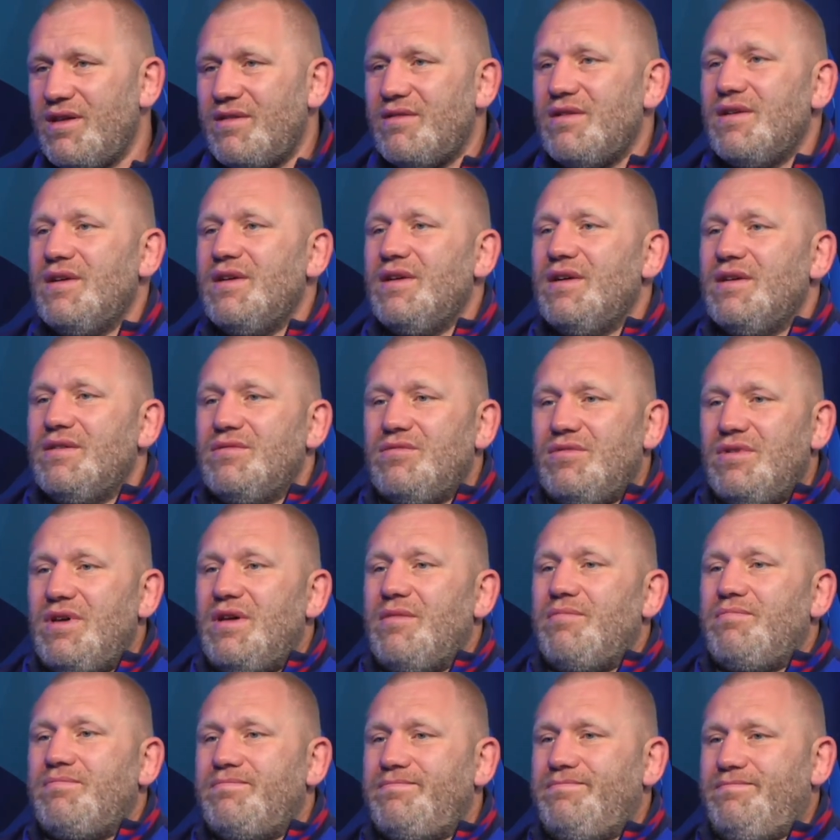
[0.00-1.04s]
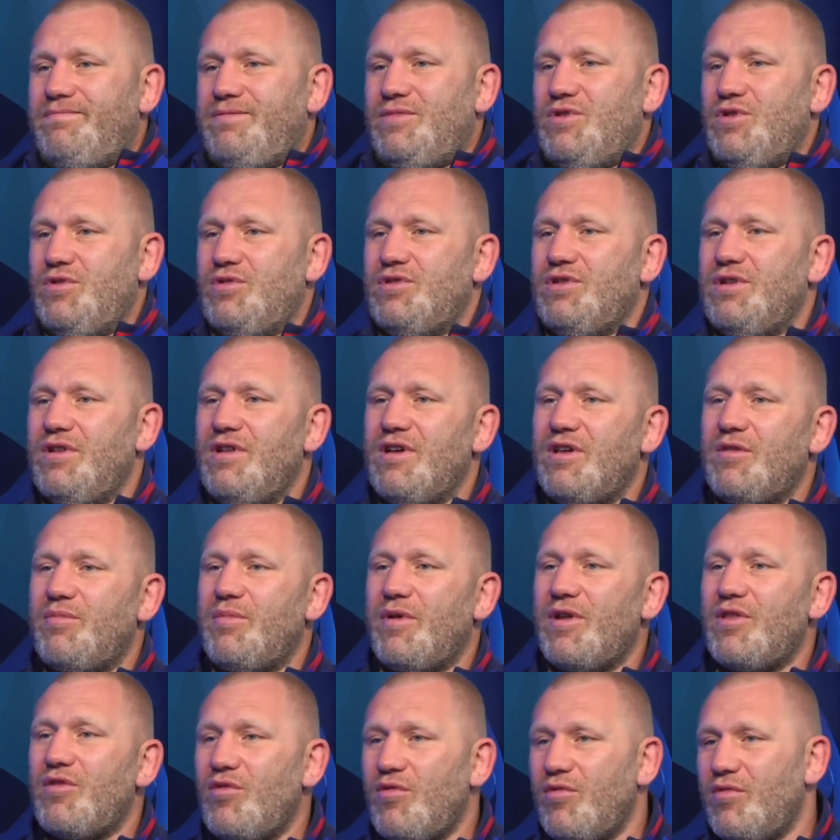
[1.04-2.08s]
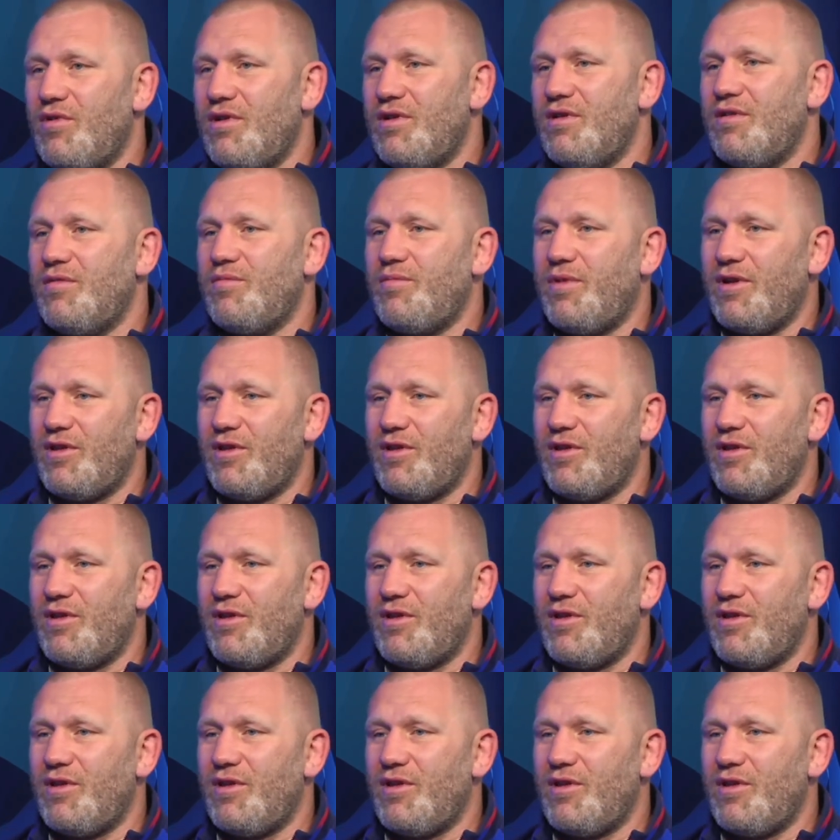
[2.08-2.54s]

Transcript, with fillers: Я, ну, я что, человек с простого, с